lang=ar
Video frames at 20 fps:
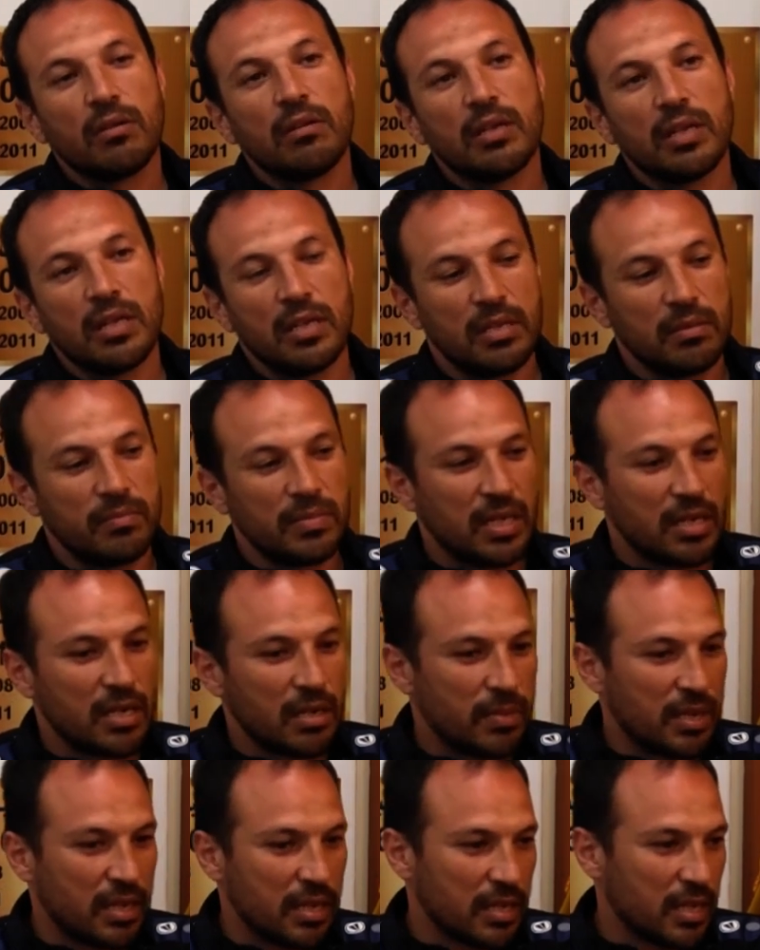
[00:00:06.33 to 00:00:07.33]

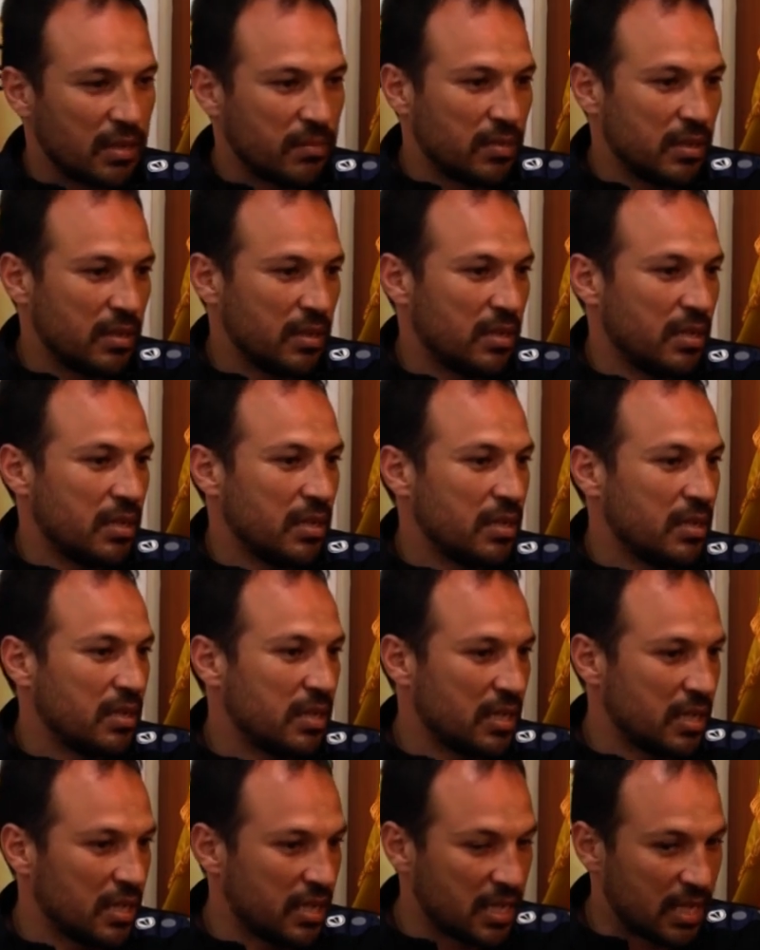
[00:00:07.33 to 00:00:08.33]
المدرب هلا آه،
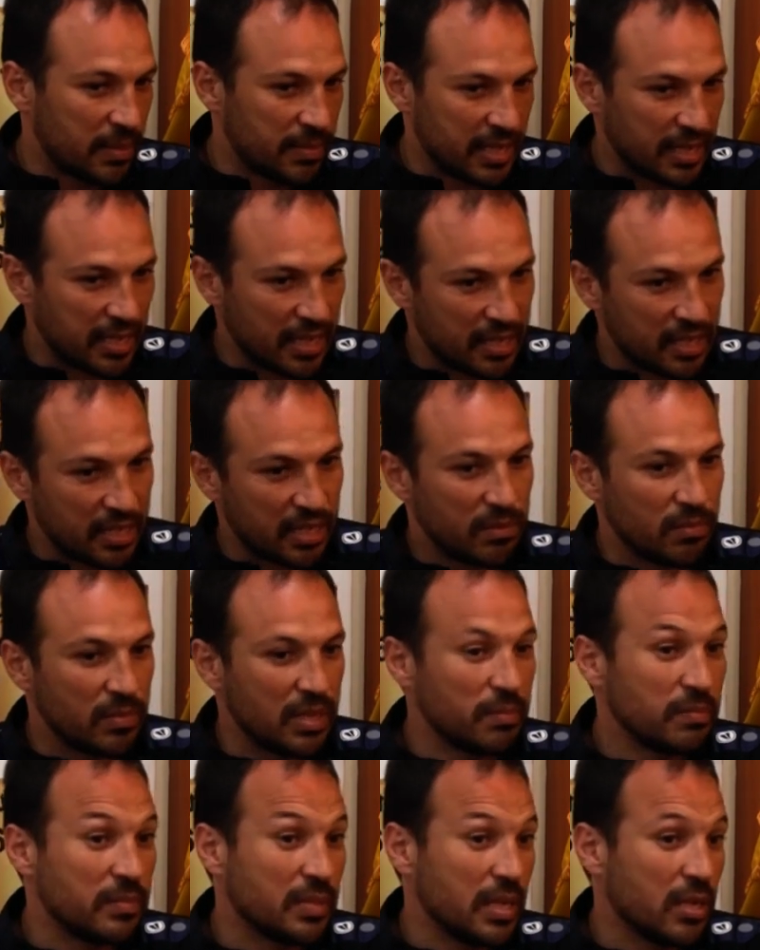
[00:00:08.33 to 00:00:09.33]
اياد عبد الكريم
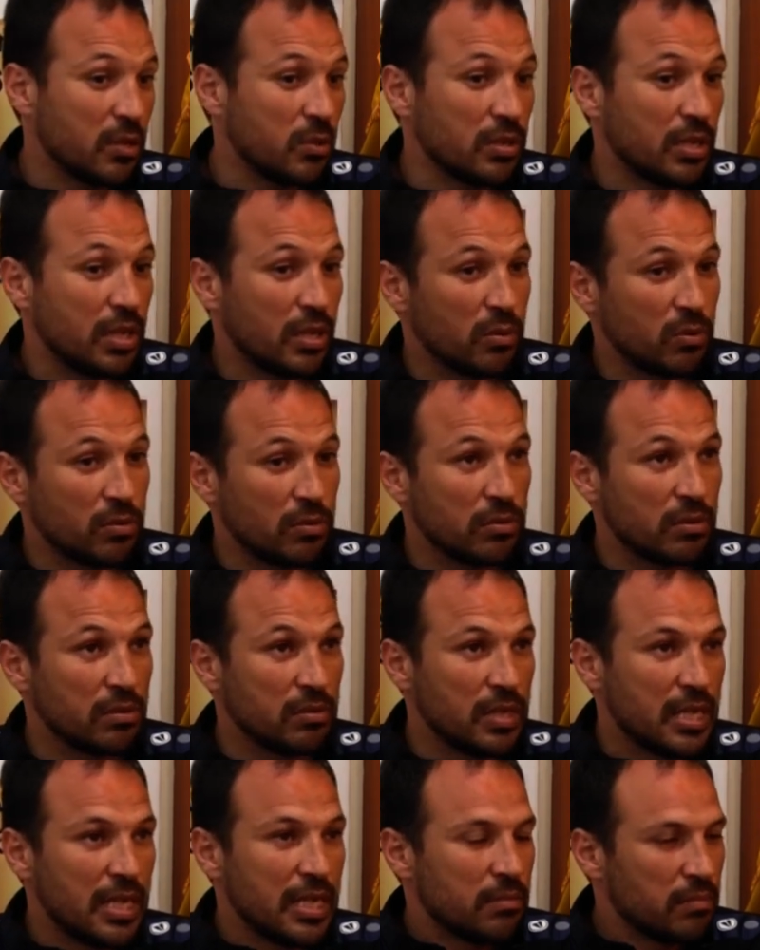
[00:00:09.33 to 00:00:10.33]
لما هود
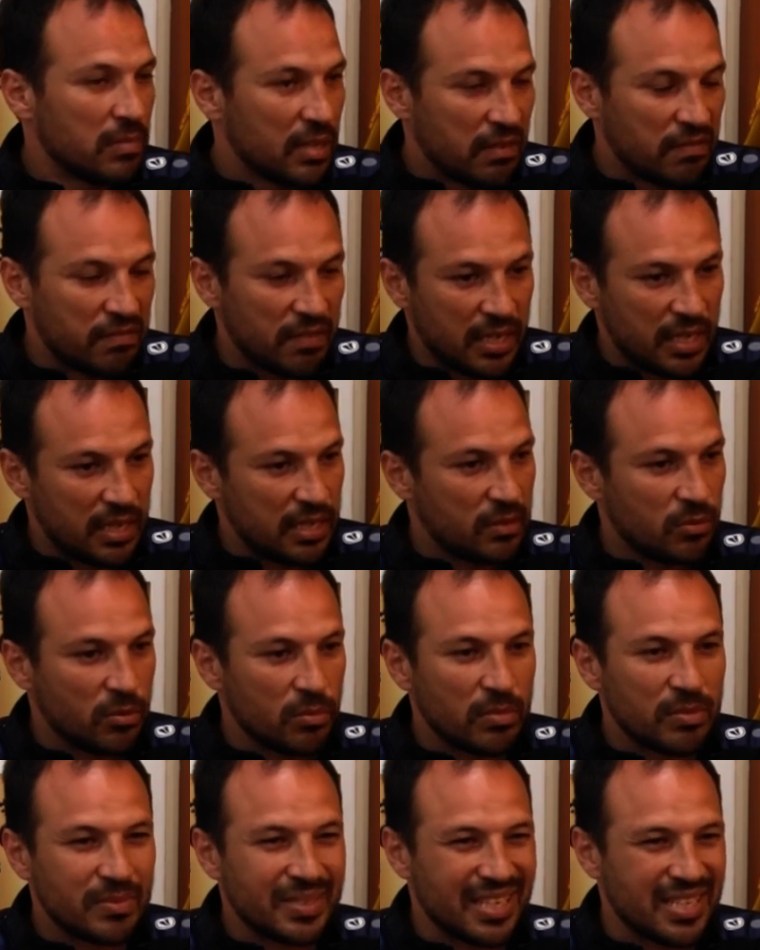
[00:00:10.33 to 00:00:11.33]
لانه بالفعل
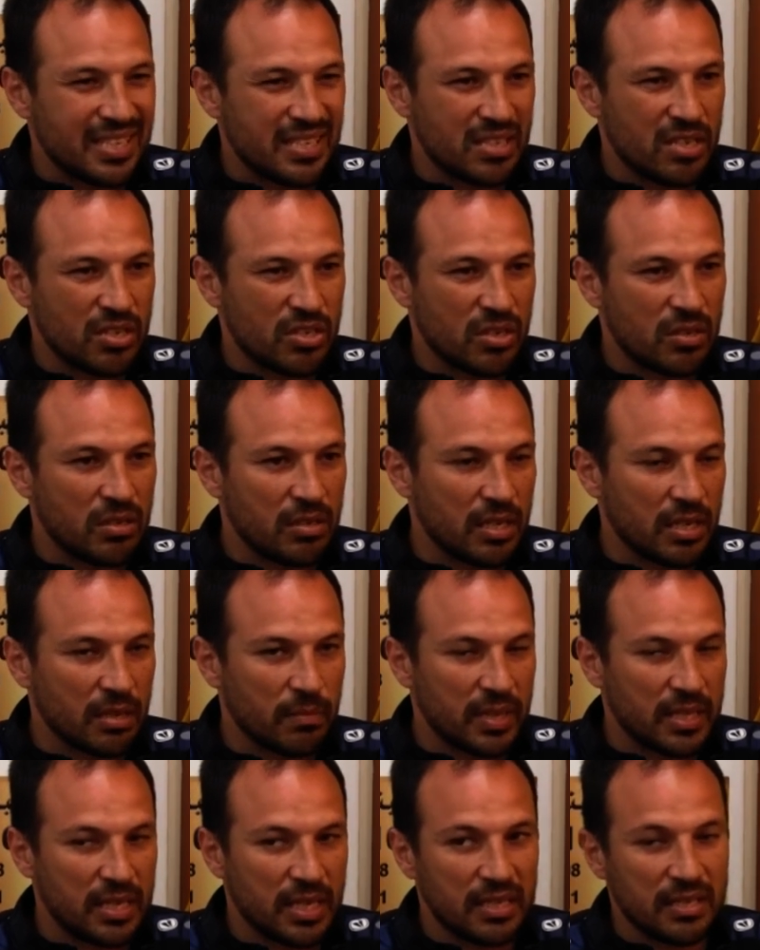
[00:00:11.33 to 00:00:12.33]
انه ما بتحسش انك
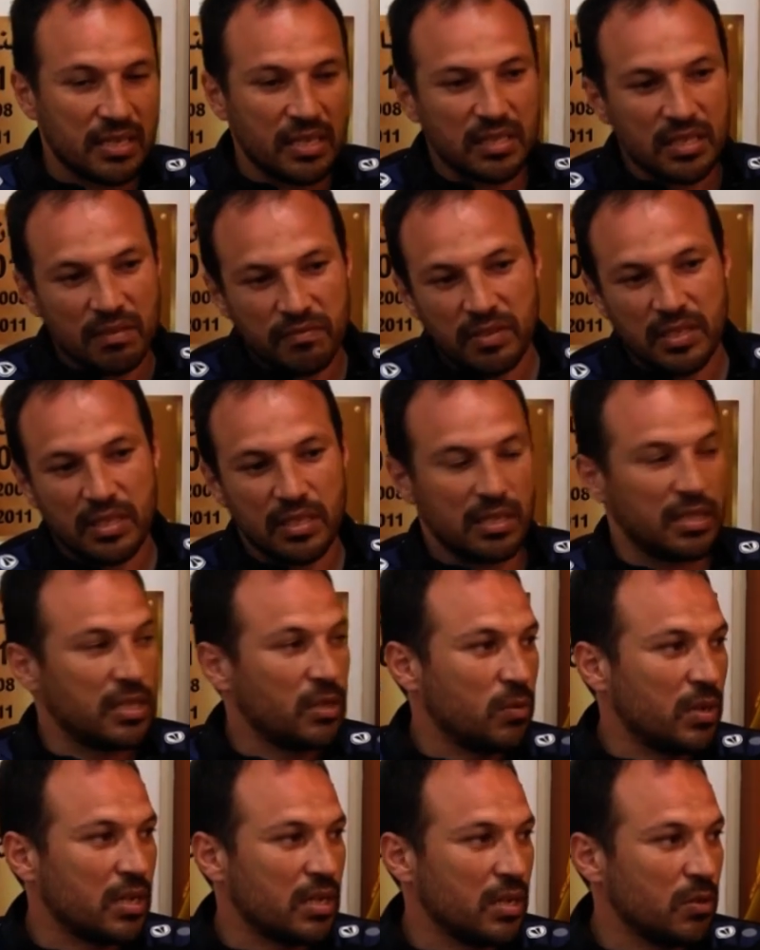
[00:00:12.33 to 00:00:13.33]
بدك تلتفت
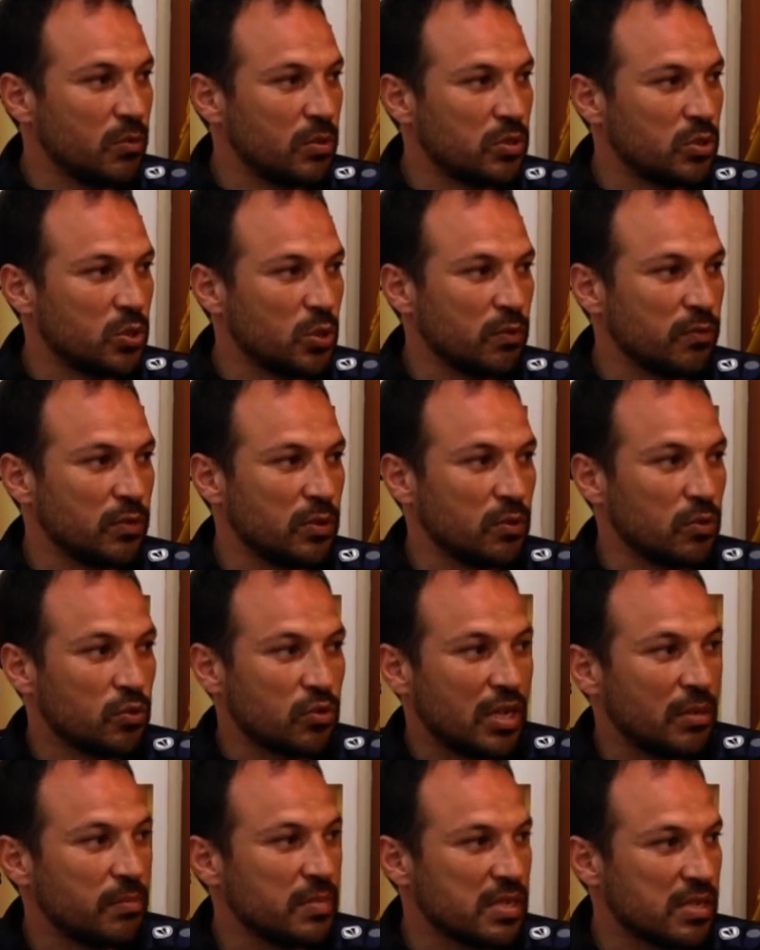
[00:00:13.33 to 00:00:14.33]
لورا وتشوف انه
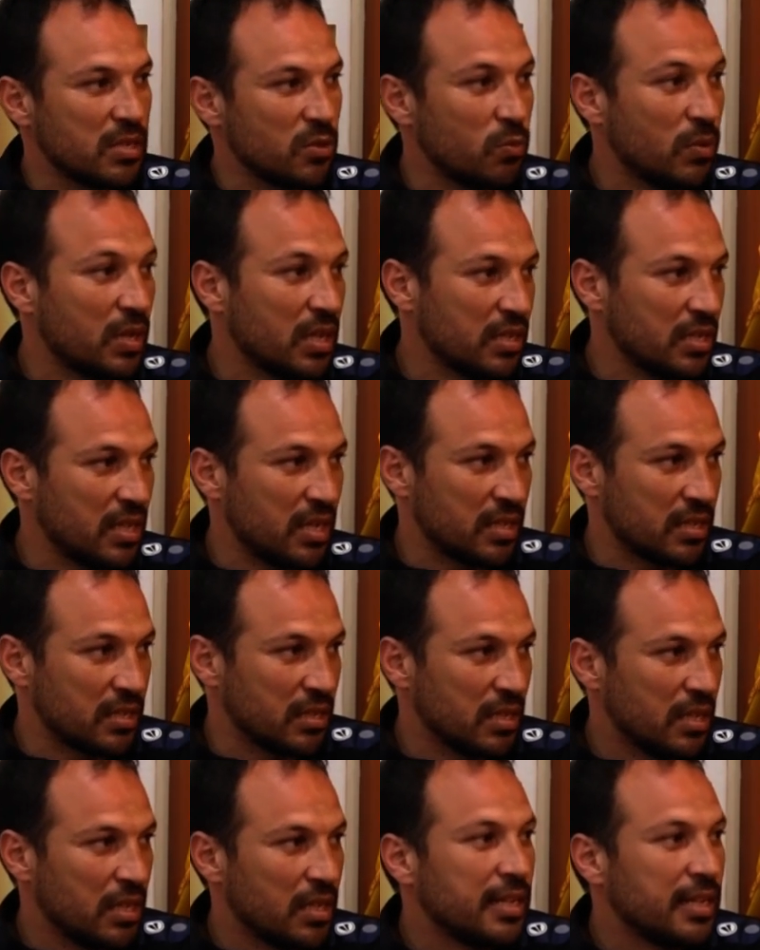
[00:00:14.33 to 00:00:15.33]
شو عم بصير ورا ظهري